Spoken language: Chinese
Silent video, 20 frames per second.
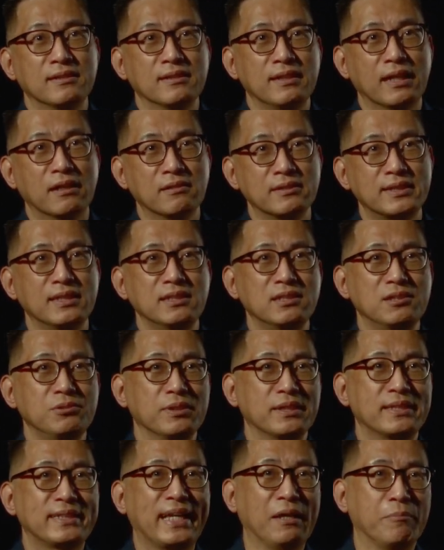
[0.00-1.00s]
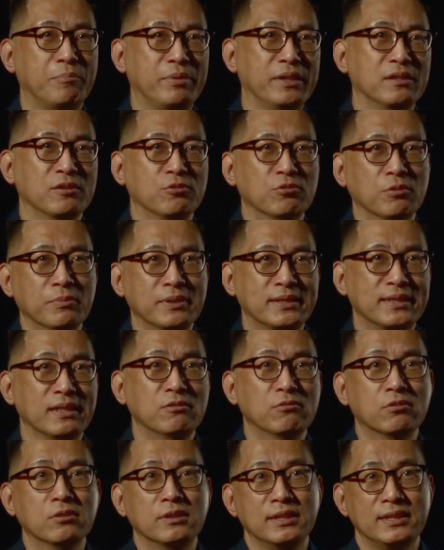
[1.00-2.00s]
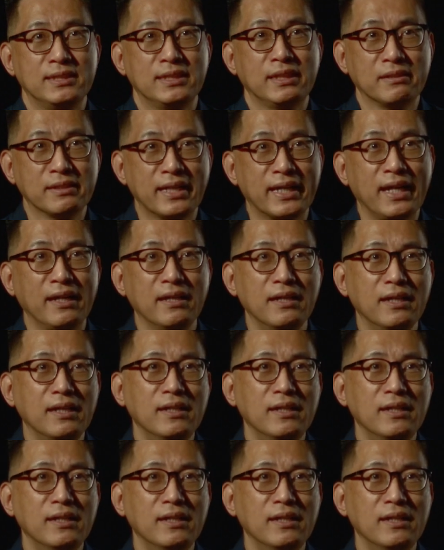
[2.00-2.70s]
然后甚至也改变了我们生活的形态。